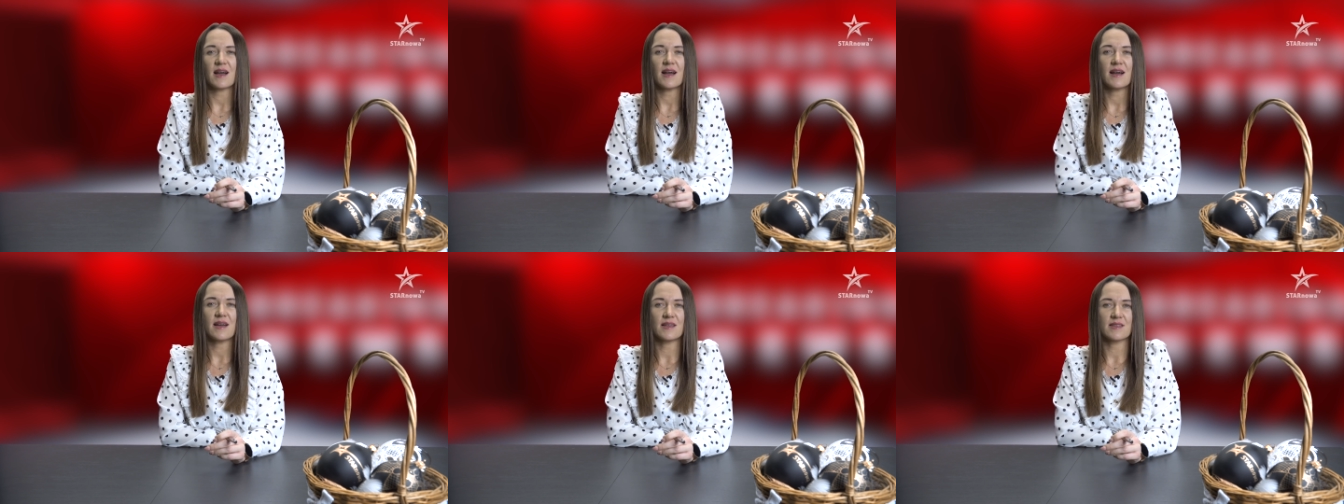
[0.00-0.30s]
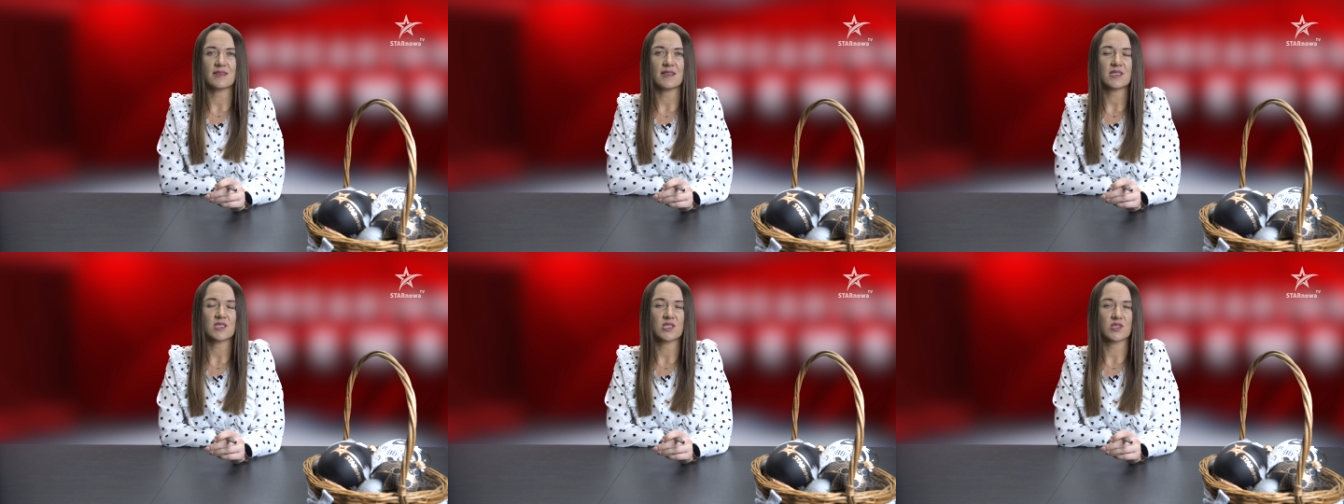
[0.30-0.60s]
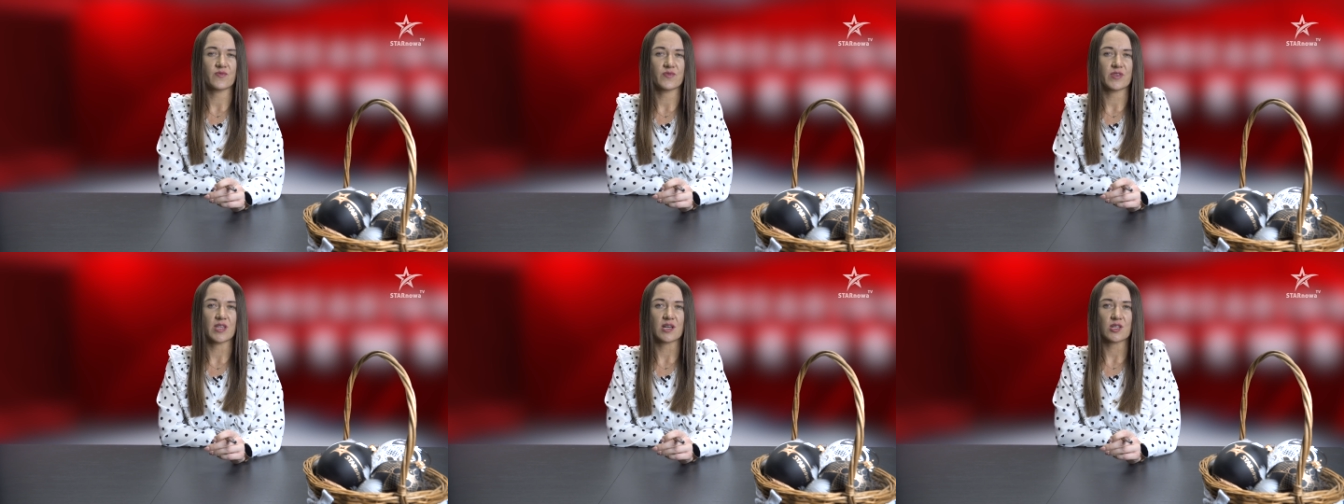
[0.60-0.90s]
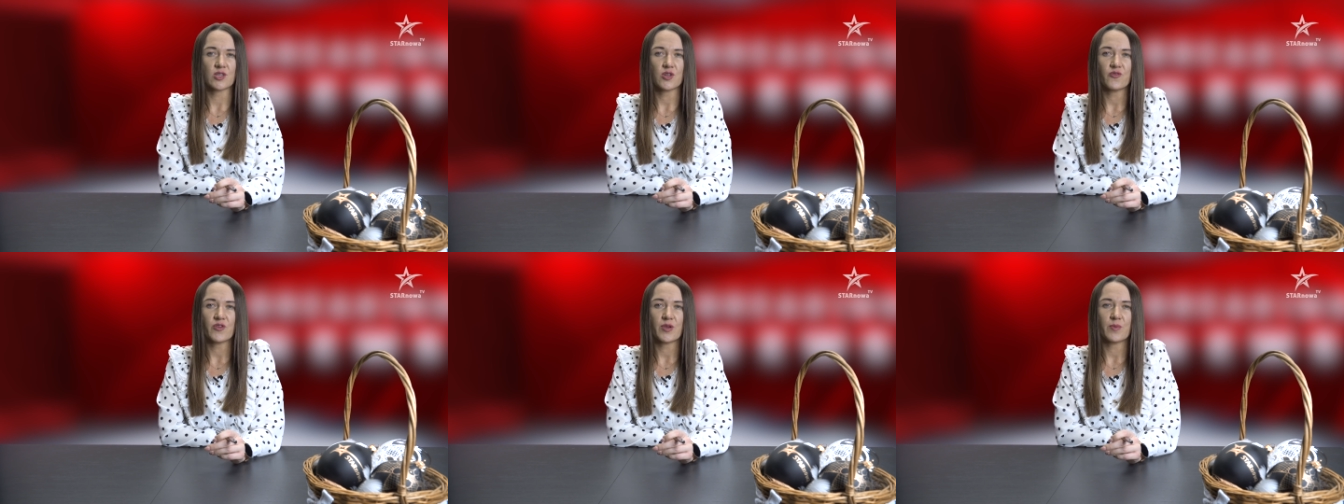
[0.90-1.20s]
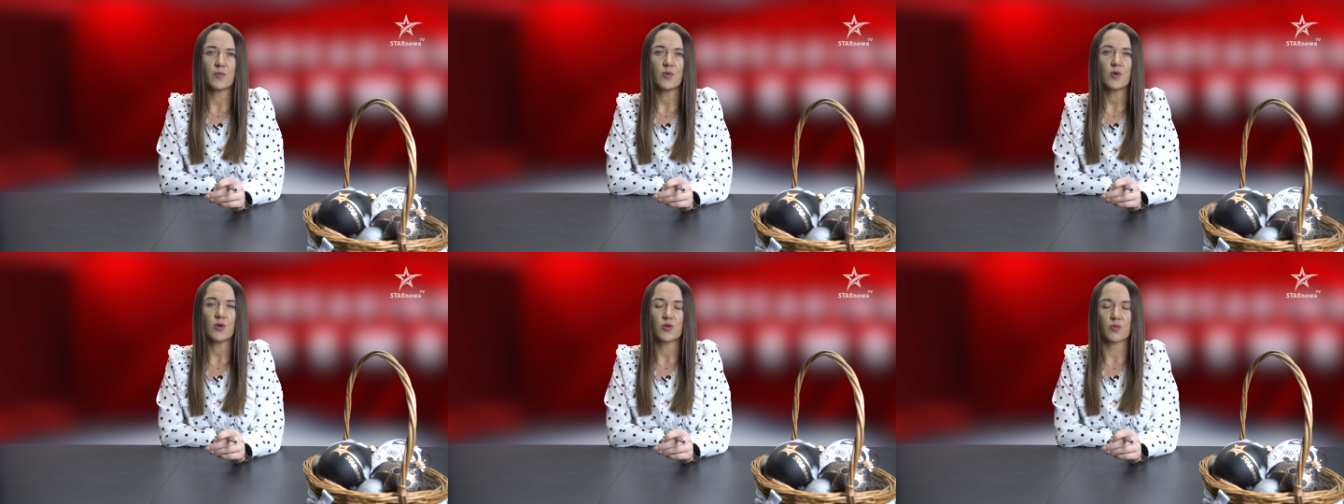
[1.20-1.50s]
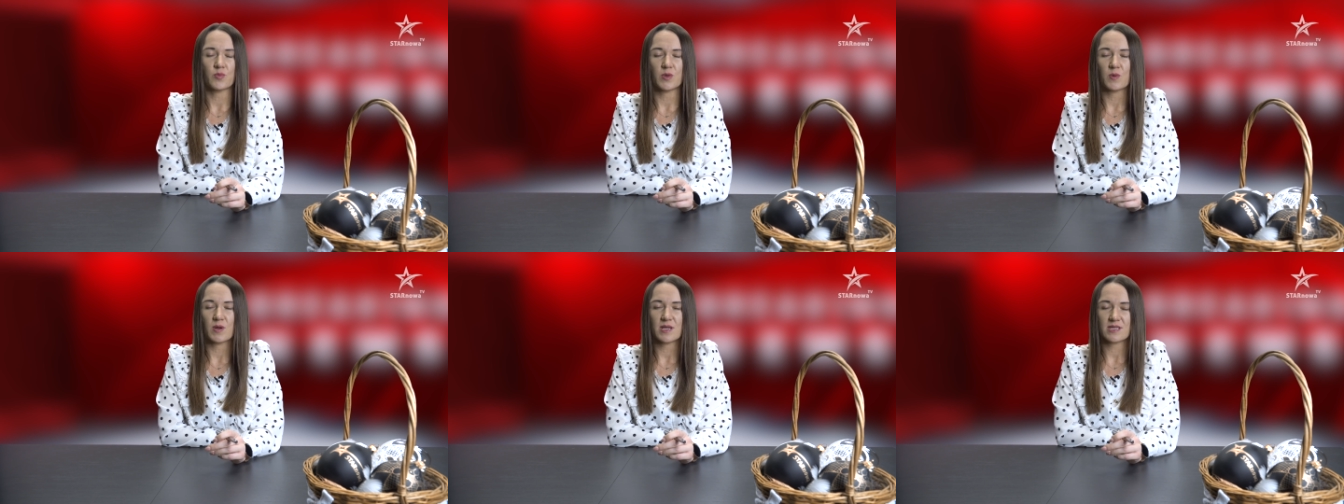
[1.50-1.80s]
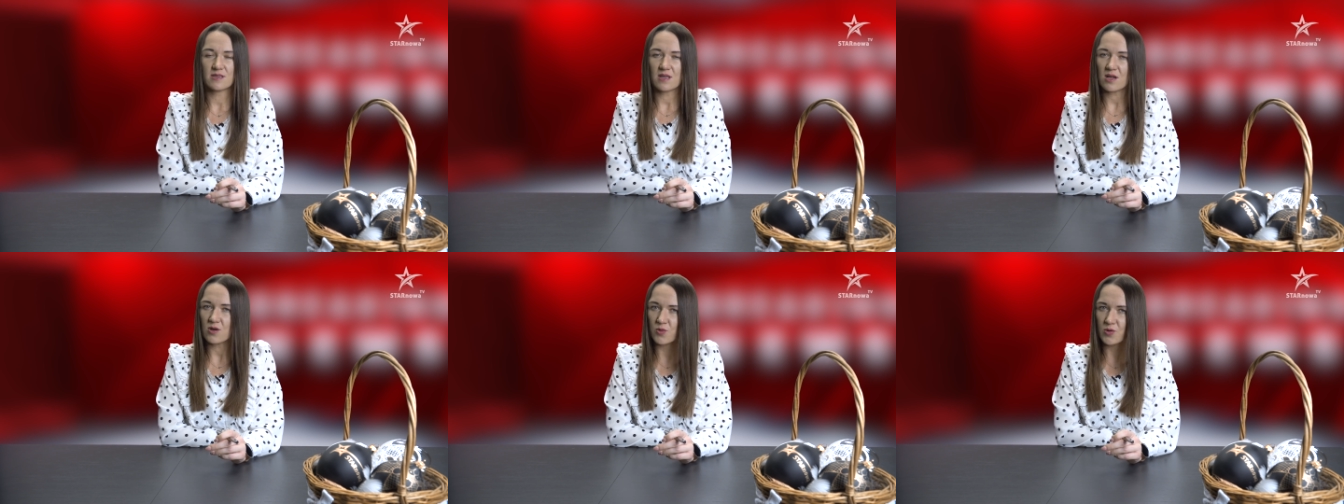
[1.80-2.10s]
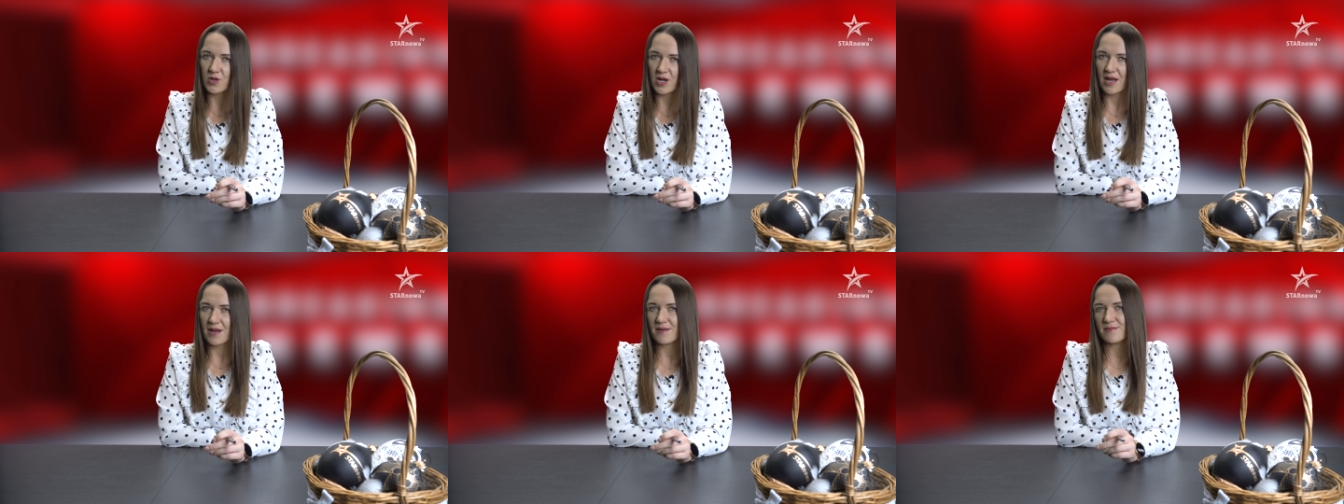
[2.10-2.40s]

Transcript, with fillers: ANS w Tarnowie Bogumiła Stachura.